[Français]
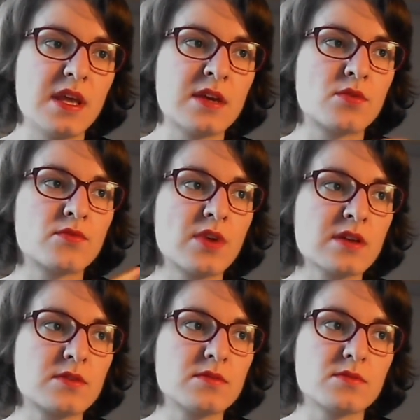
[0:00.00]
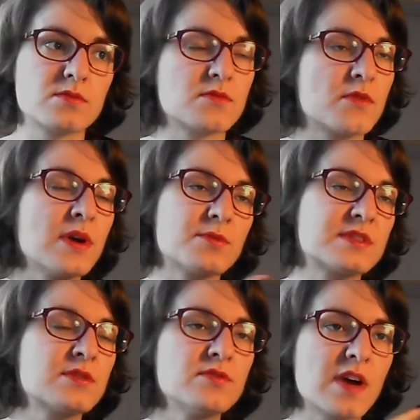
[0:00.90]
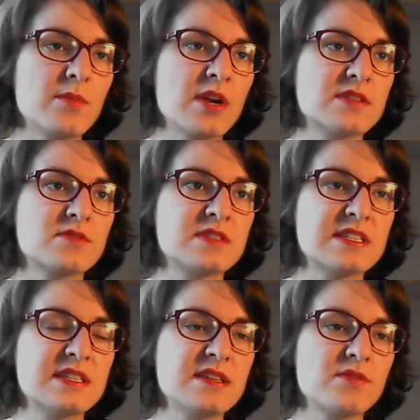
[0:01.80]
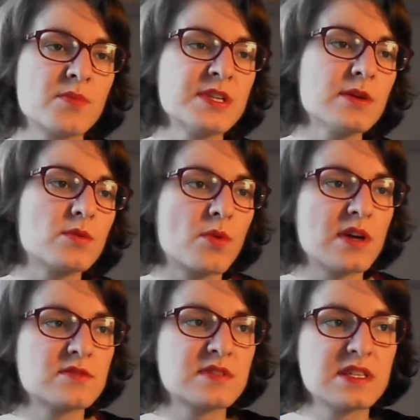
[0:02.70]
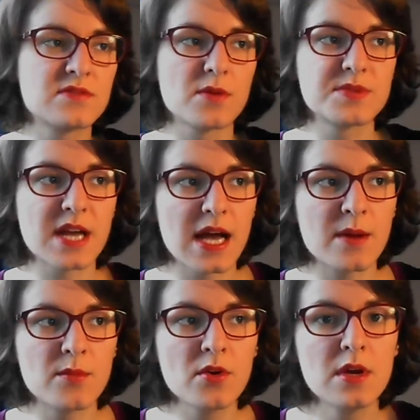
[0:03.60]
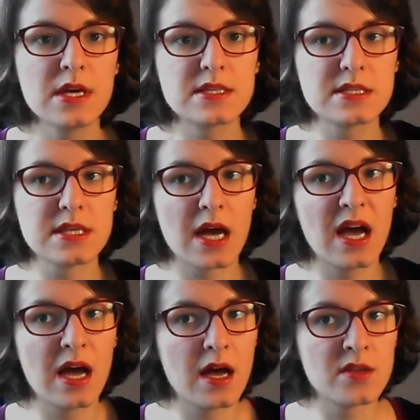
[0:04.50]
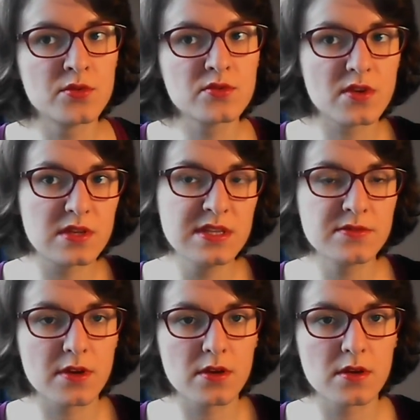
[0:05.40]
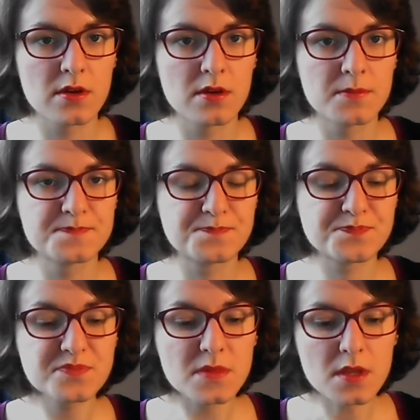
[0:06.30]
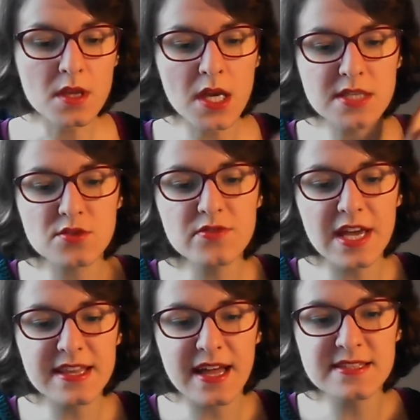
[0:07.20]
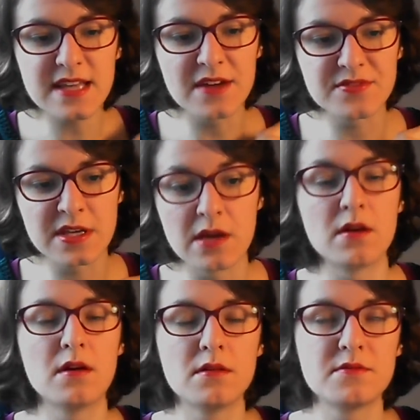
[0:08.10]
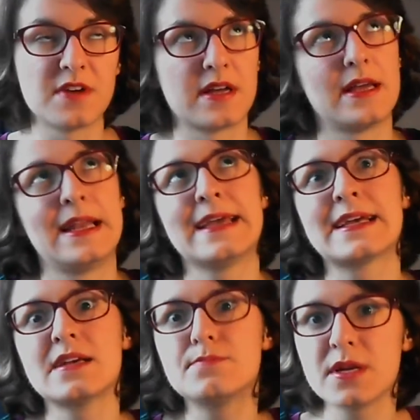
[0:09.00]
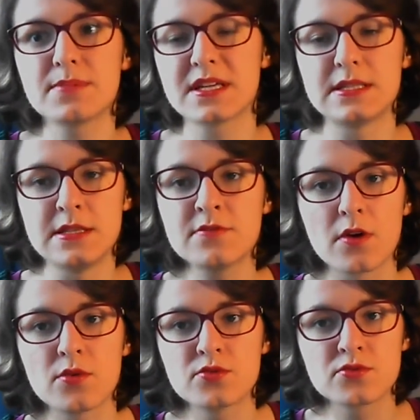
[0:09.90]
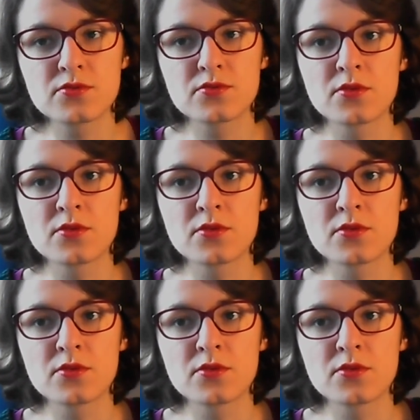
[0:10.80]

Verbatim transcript: et qu'on voit, ouais, on découvre vraiment la société des vampires. On croise aussi le vampire Armand, qui a un autre livre. Euh, il se trouve qu'Ayn Rice a fait, euh, enfin, elle a écrit plein plein de livres autour